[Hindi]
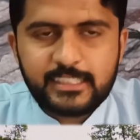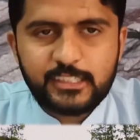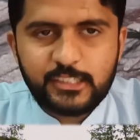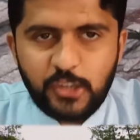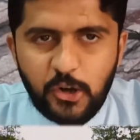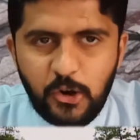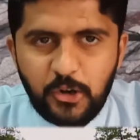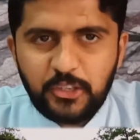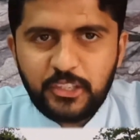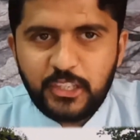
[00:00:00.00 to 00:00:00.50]

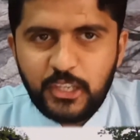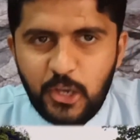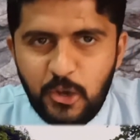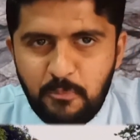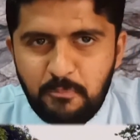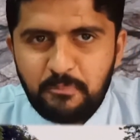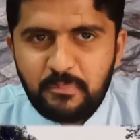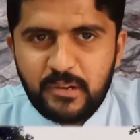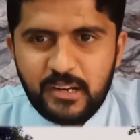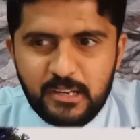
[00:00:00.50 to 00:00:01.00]
रोड के
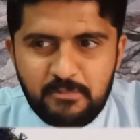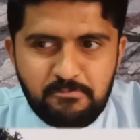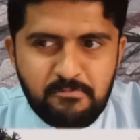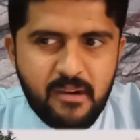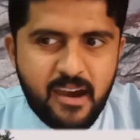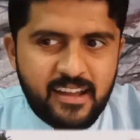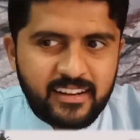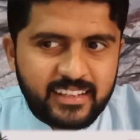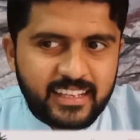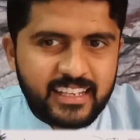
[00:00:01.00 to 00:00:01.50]
ऊपर
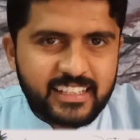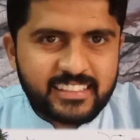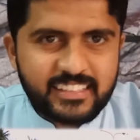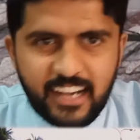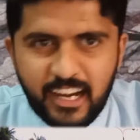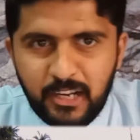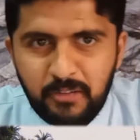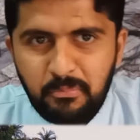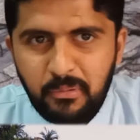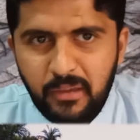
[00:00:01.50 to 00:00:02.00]
पार्किंग
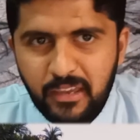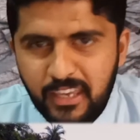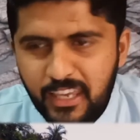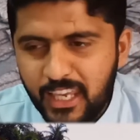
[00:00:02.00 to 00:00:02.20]
साइड पे